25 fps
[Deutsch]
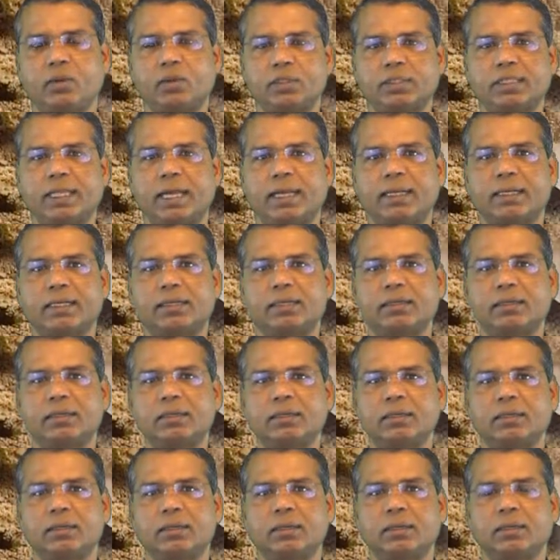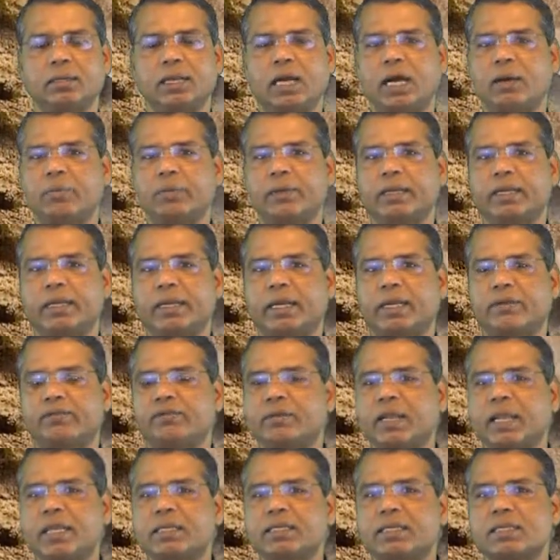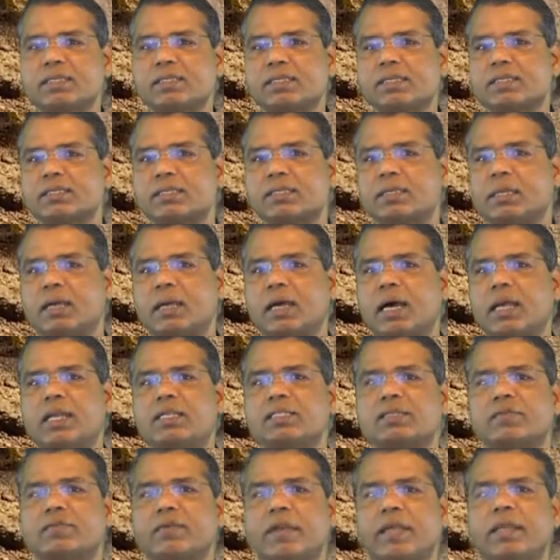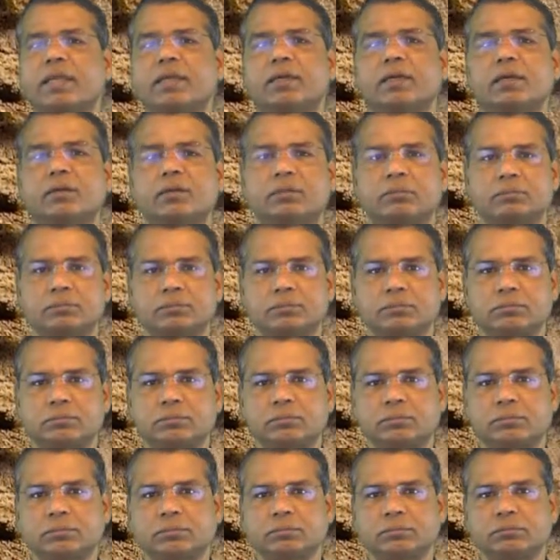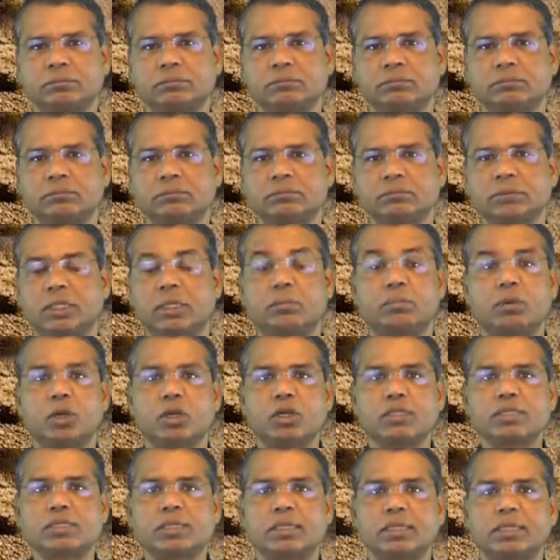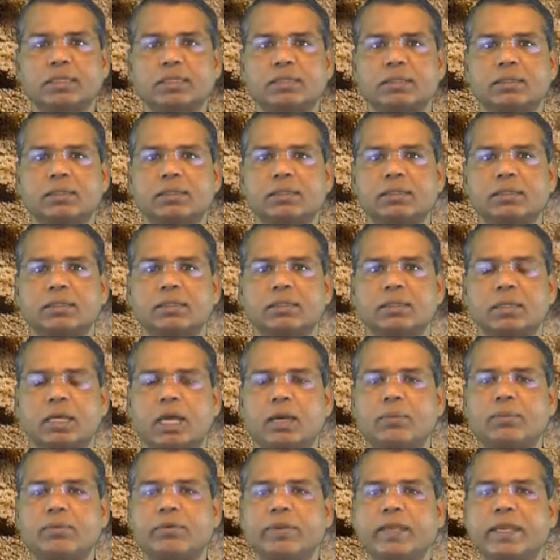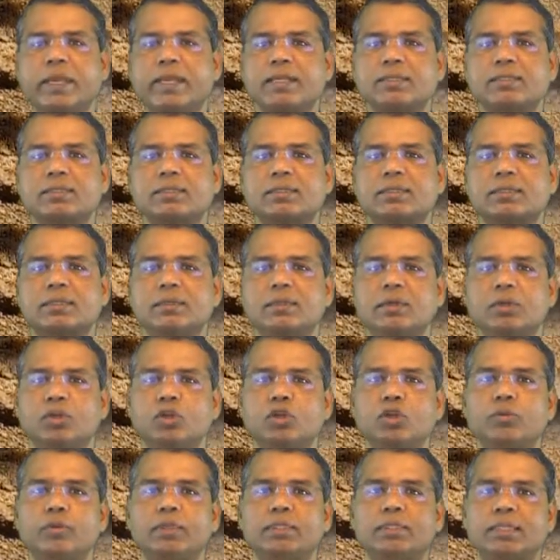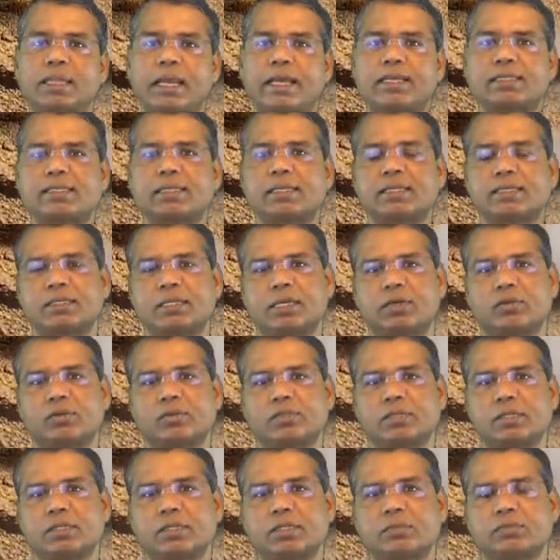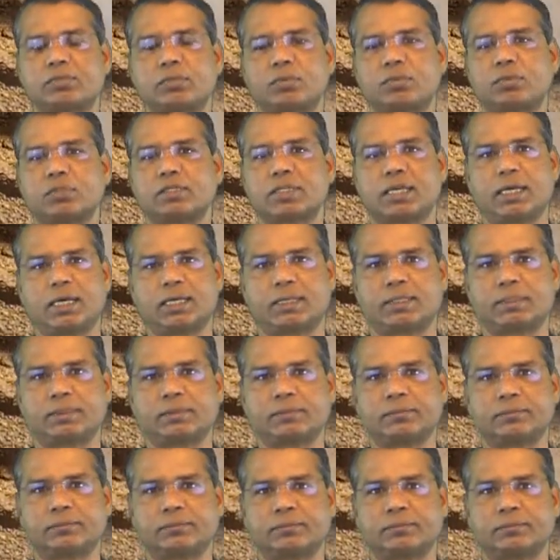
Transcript: Und dann haben wir gedacht, vielleicht ist es alles weniger. Dann plötzlich haben wir jetzt über 30.000 pro Tag.